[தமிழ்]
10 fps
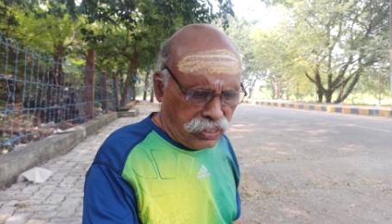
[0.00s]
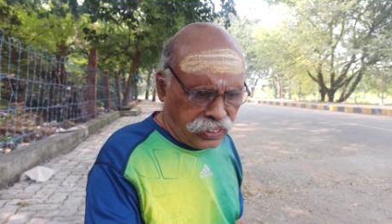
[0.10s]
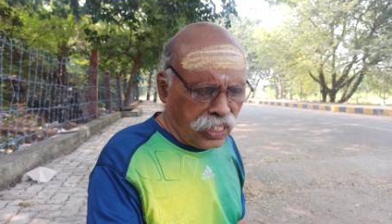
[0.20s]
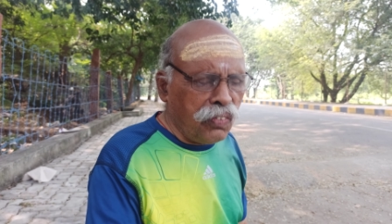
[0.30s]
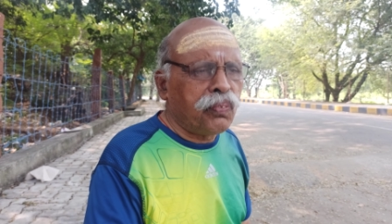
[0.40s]

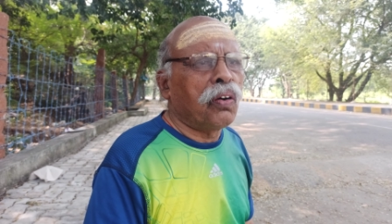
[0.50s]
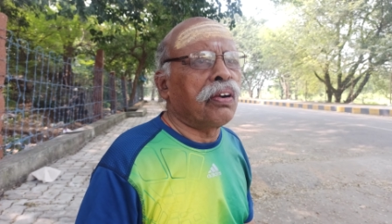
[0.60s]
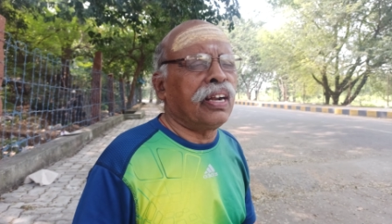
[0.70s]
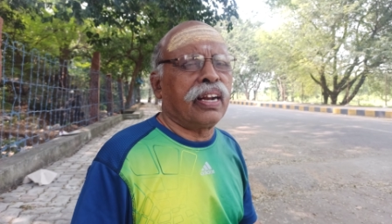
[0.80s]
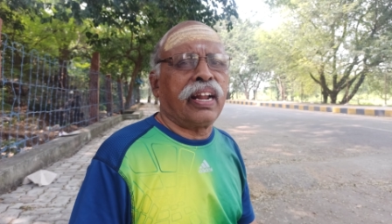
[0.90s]

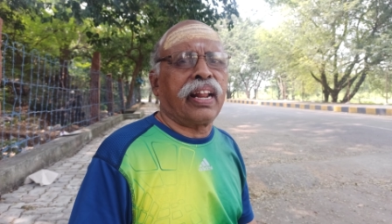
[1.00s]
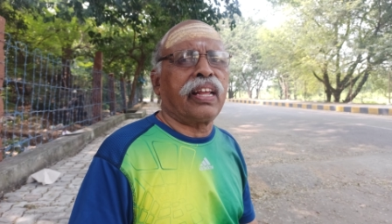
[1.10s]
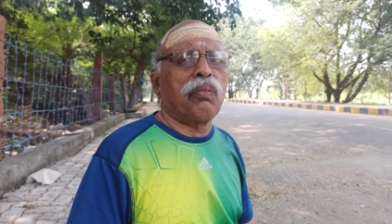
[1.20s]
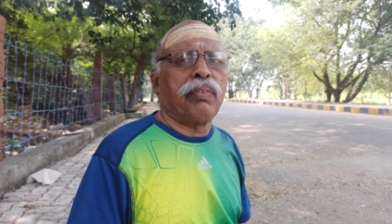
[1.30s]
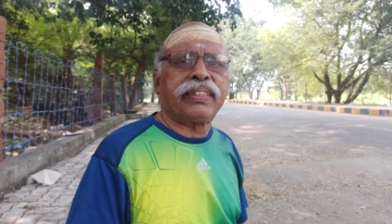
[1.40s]
செல்ஃபோனில்
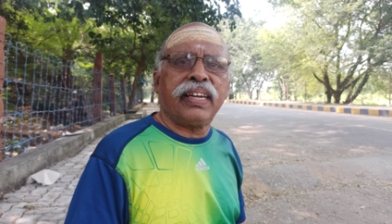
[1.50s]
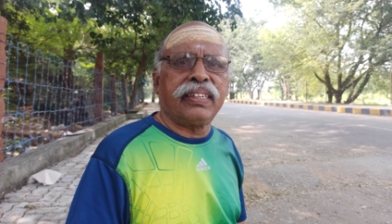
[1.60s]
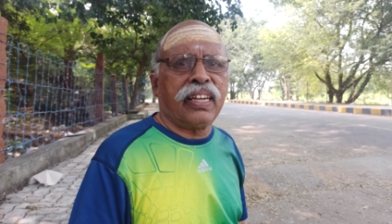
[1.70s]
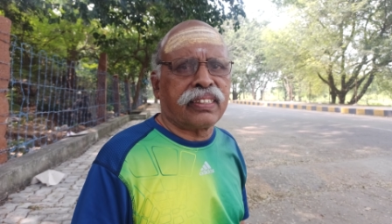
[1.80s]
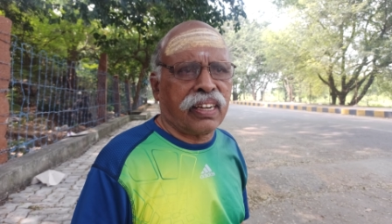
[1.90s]
நிறைய
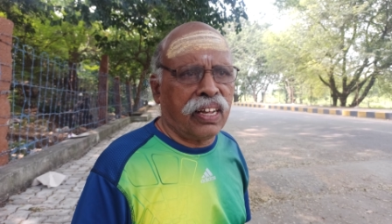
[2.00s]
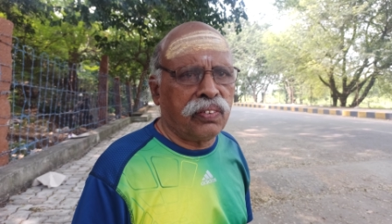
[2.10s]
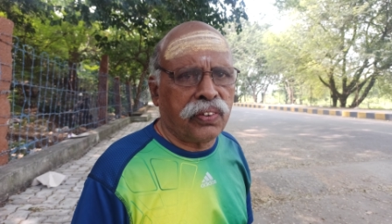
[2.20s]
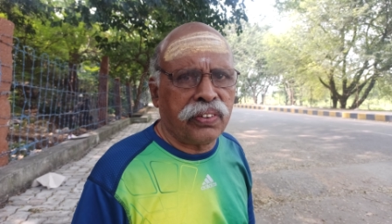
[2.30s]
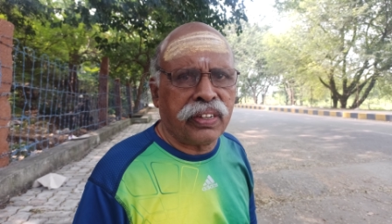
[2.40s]

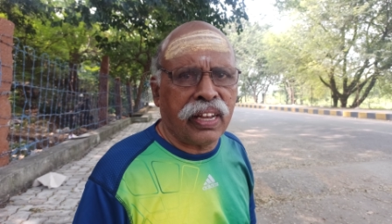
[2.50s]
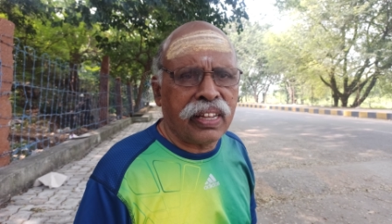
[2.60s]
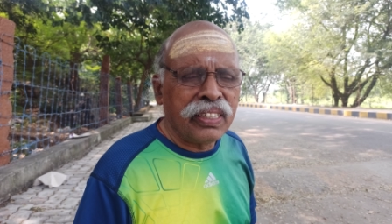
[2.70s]
மெசேஜஸ்லாம் வருங்க